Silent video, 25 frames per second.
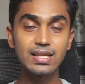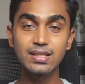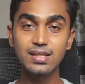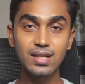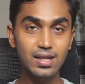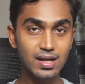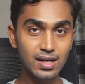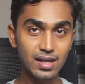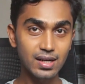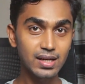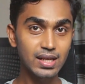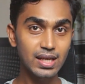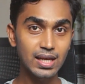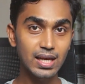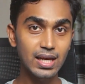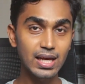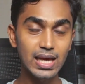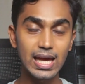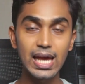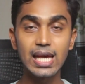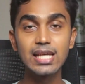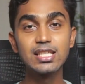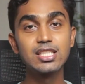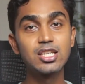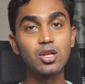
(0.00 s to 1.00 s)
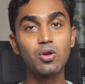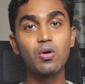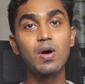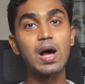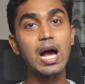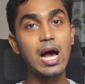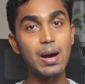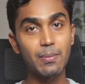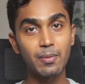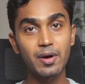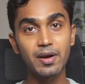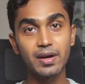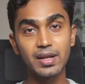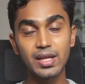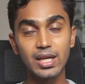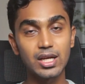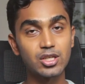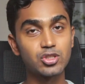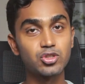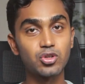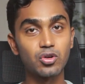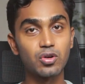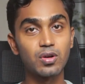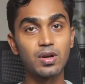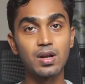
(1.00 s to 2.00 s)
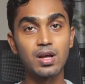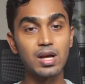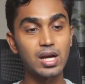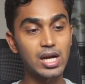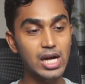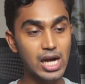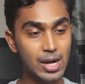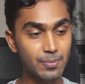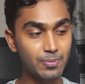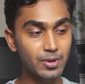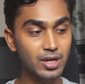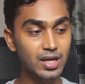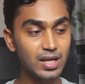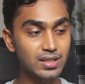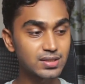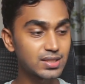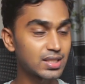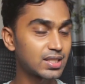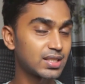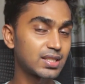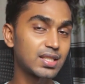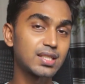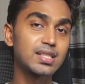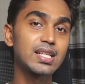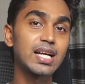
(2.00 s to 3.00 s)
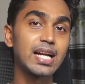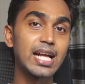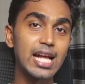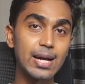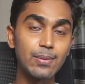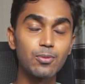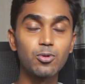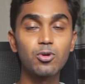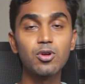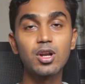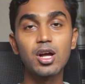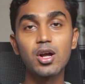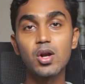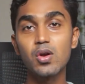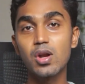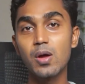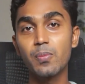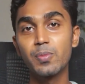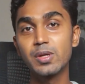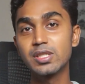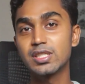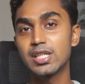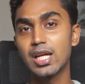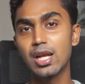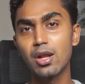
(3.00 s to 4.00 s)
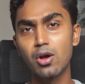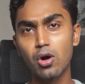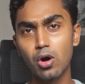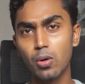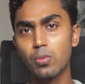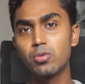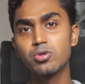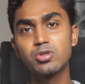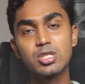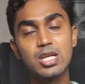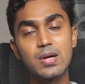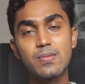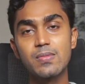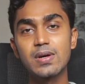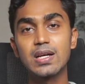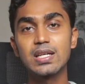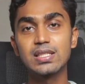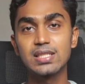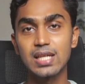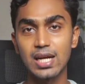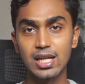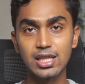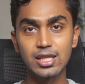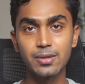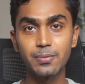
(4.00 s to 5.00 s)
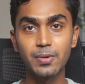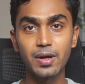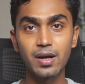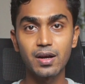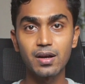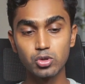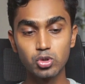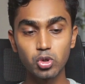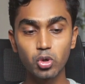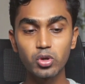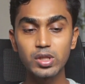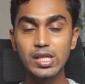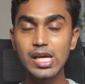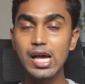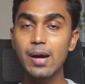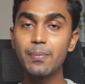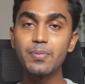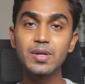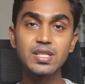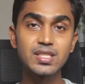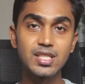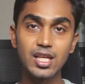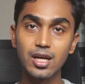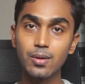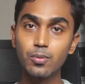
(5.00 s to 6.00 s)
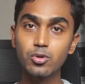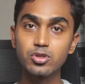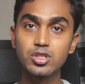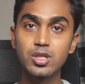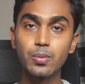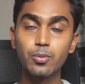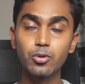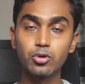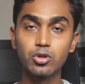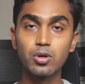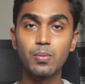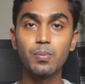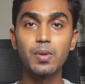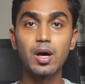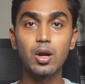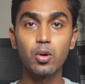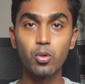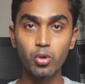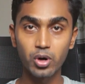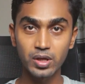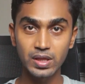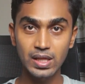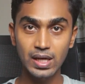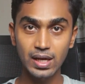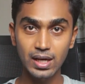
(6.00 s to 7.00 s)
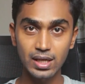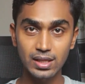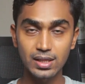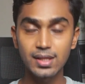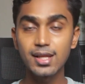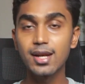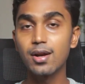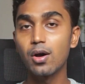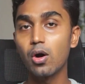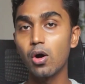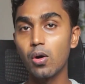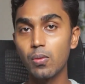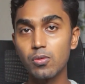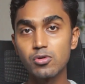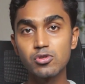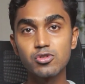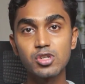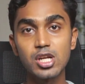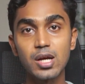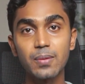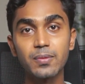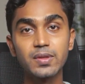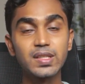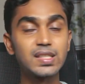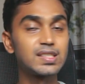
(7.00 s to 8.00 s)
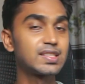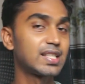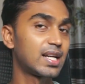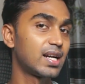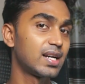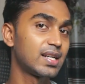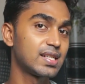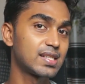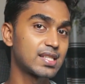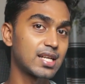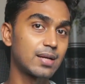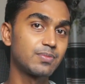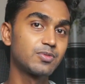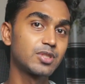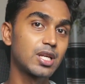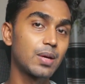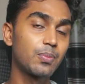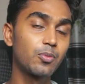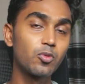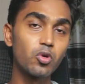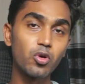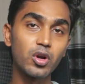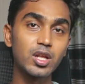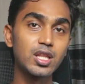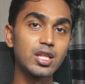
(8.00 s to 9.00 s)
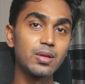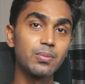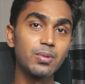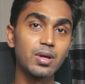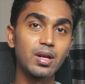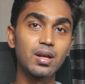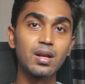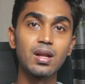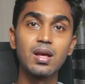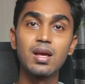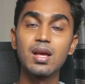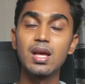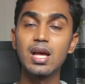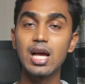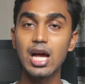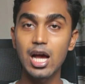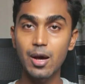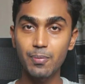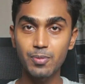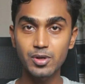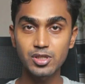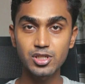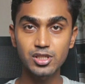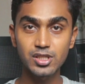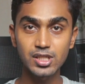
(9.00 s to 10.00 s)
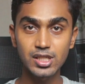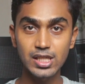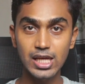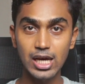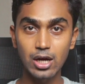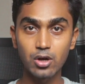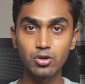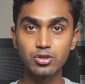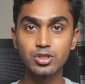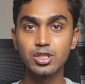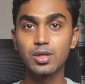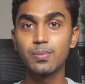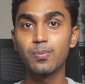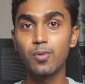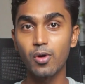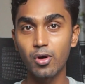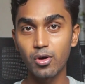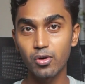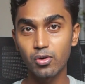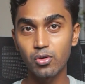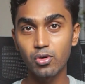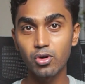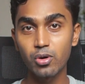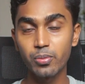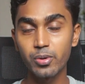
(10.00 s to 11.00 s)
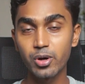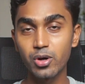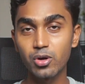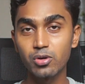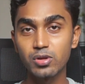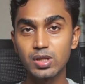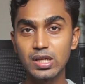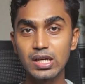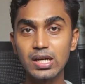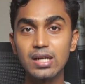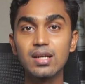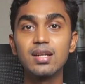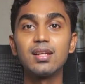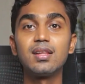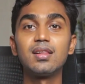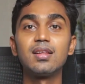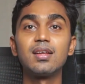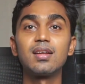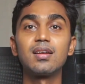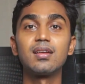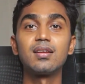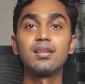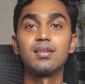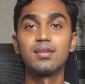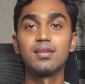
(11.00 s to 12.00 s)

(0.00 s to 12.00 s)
টিজারটা নিয়ে এই ছিল আমার রিয়েকশন আপনার কাছে টিজারটা কেমন লাগলো আপনি চাইলে অবশ্যই আমাকে জানাতে পারেন যদি আপনি সিনেমাসে প্রথমবার হয়ে থাকেন দেন অবশ্যই আমাদের চ্যানেলটি সাবস্ক্রাইব করে দিবেন আপনার সাথে দেখা হচ্ছে পরে কোনো ভিডিওতে টিল দেন